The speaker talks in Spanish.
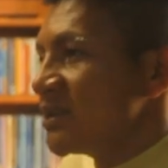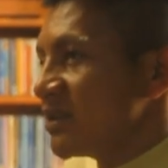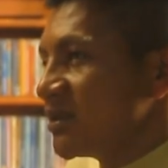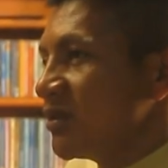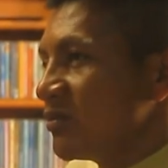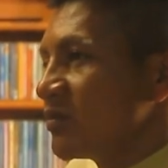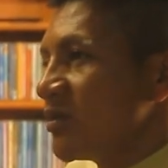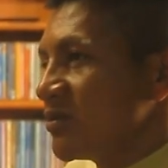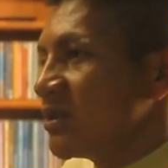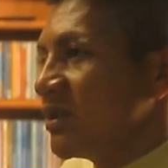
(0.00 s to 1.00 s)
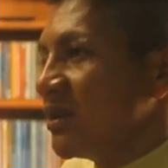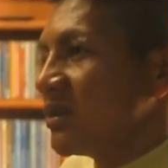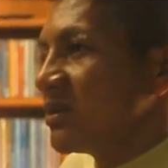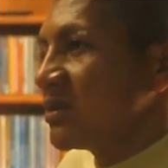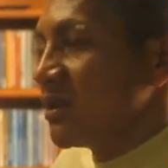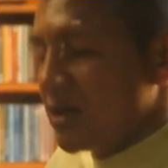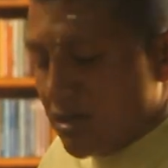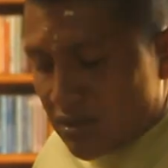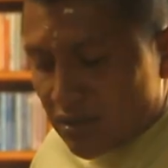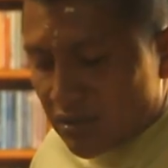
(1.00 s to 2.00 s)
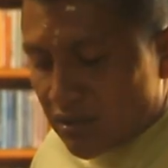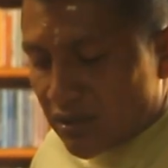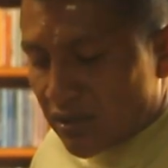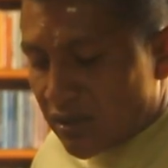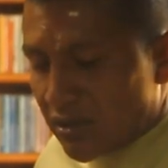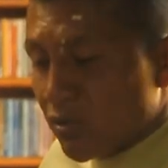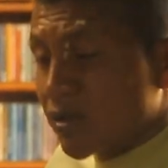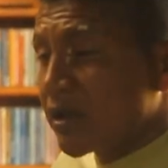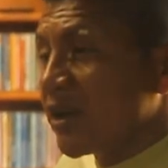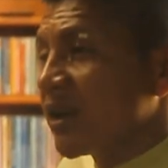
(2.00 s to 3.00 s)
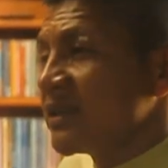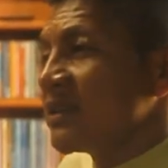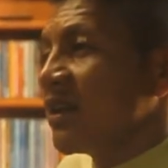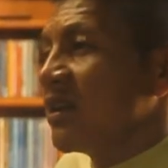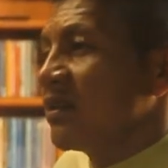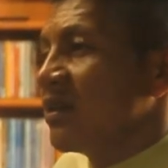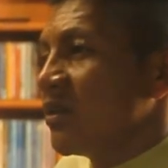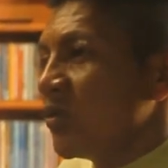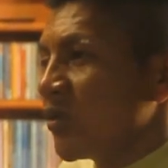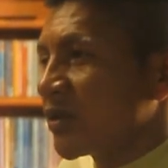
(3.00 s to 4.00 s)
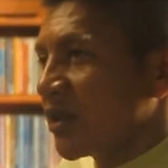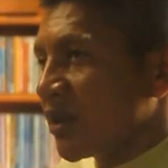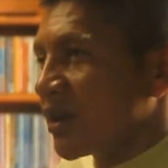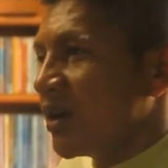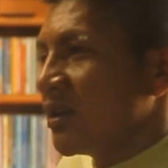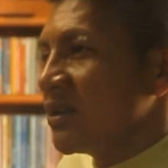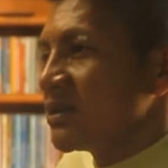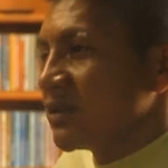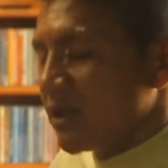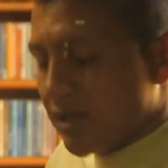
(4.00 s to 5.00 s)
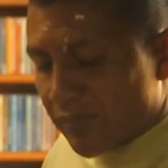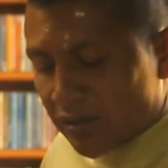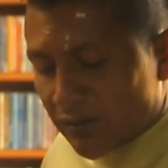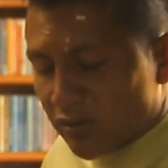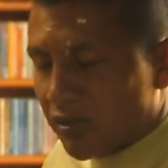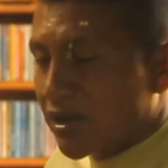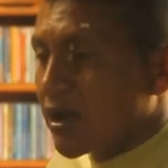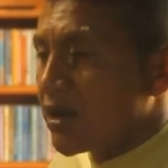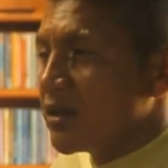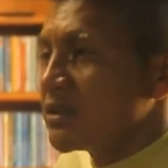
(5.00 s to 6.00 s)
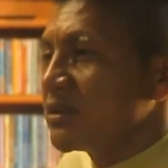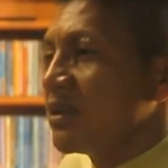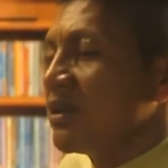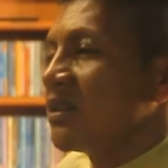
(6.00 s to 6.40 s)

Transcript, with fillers: existen los pueblos indígenas. Eh, norte de Risaralda, norte de Caldas, el departamento de Caldas,